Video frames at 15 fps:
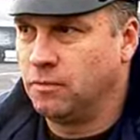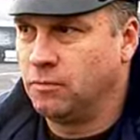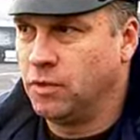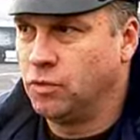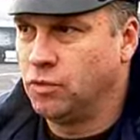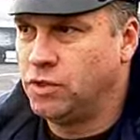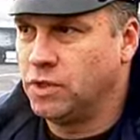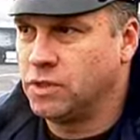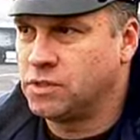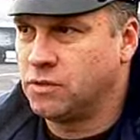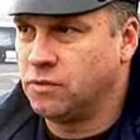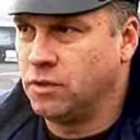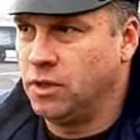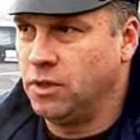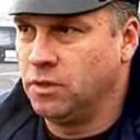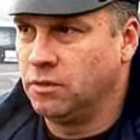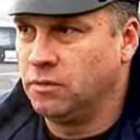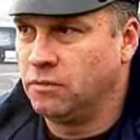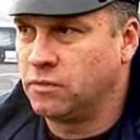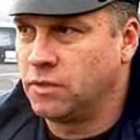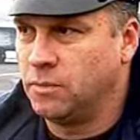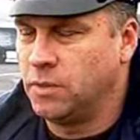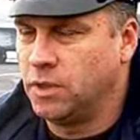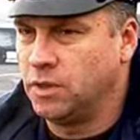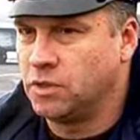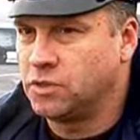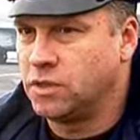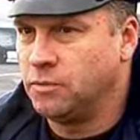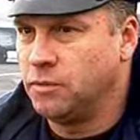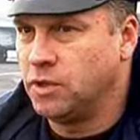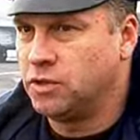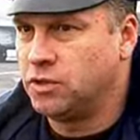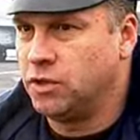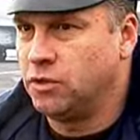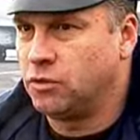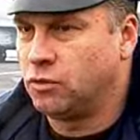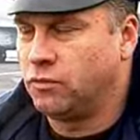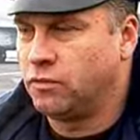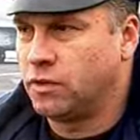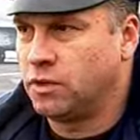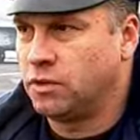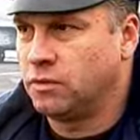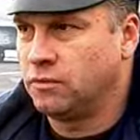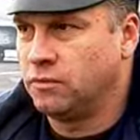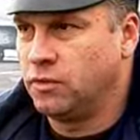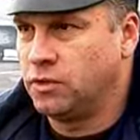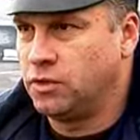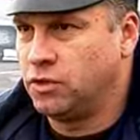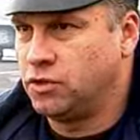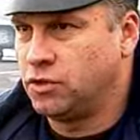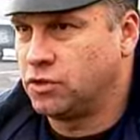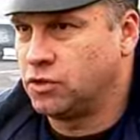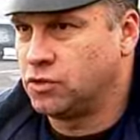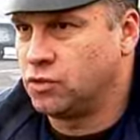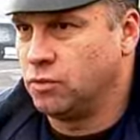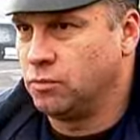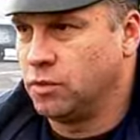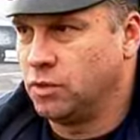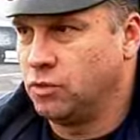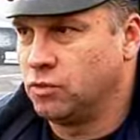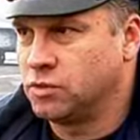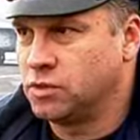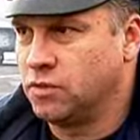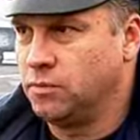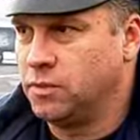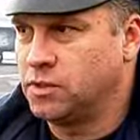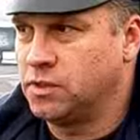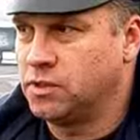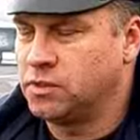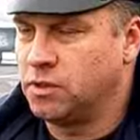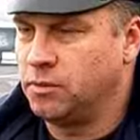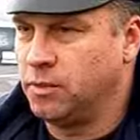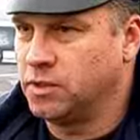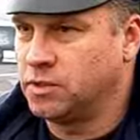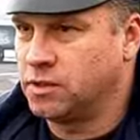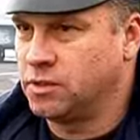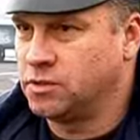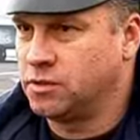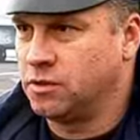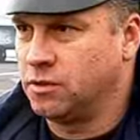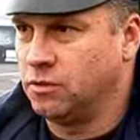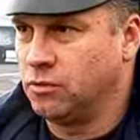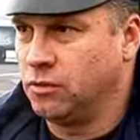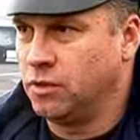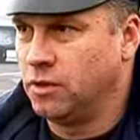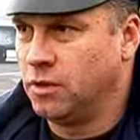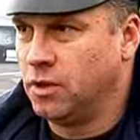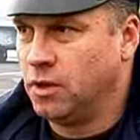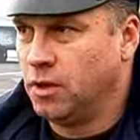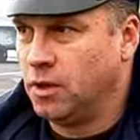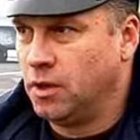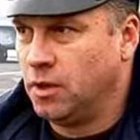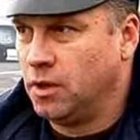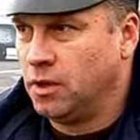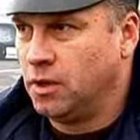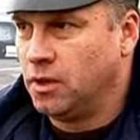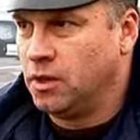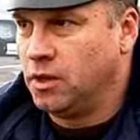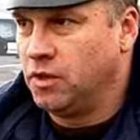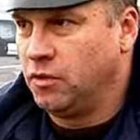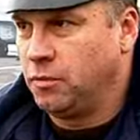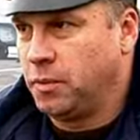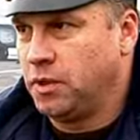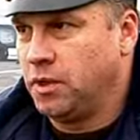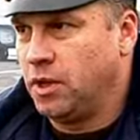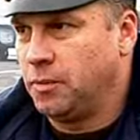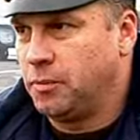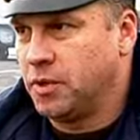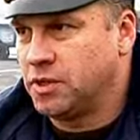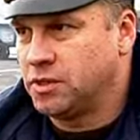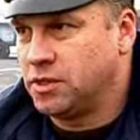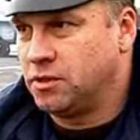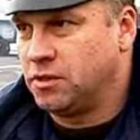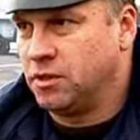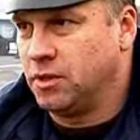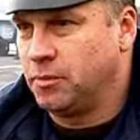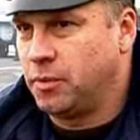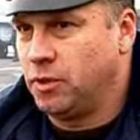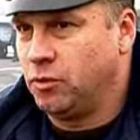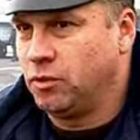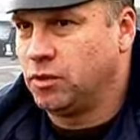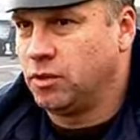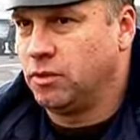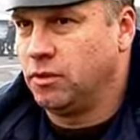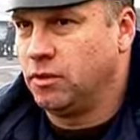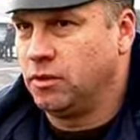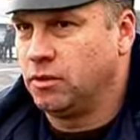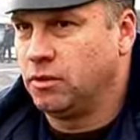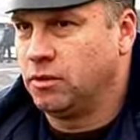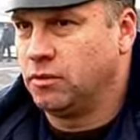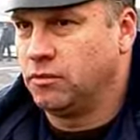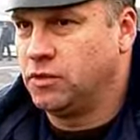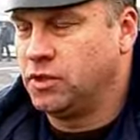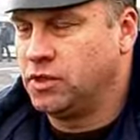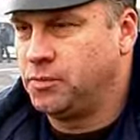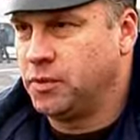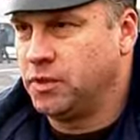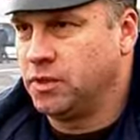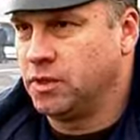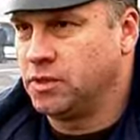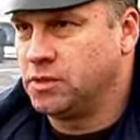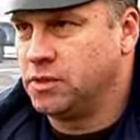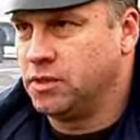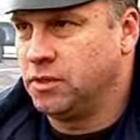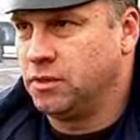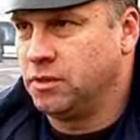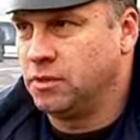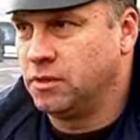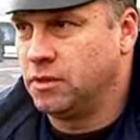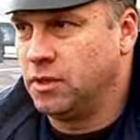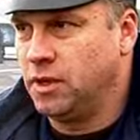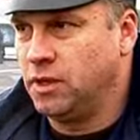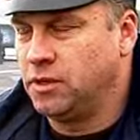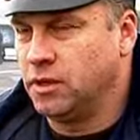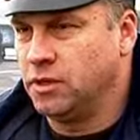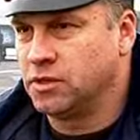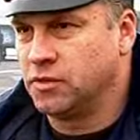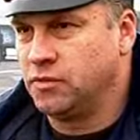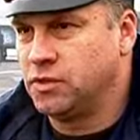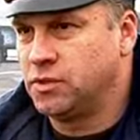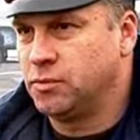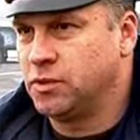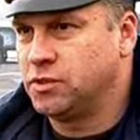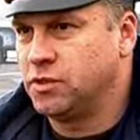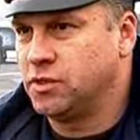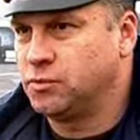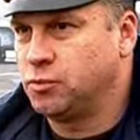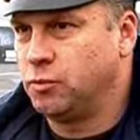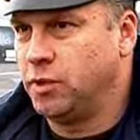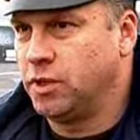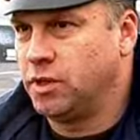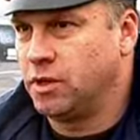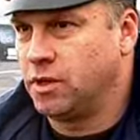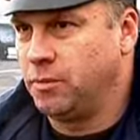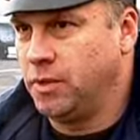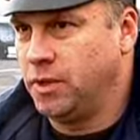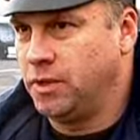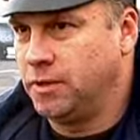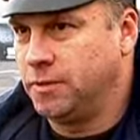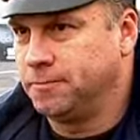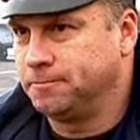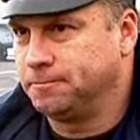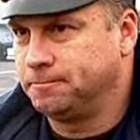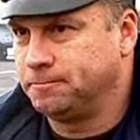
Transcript: Мы участвовали в командно-штабных тренировках в 2006 году совместно с армянской стороной и выполняли показательные полеты э, в честь 15-летия независимости Республики Армения.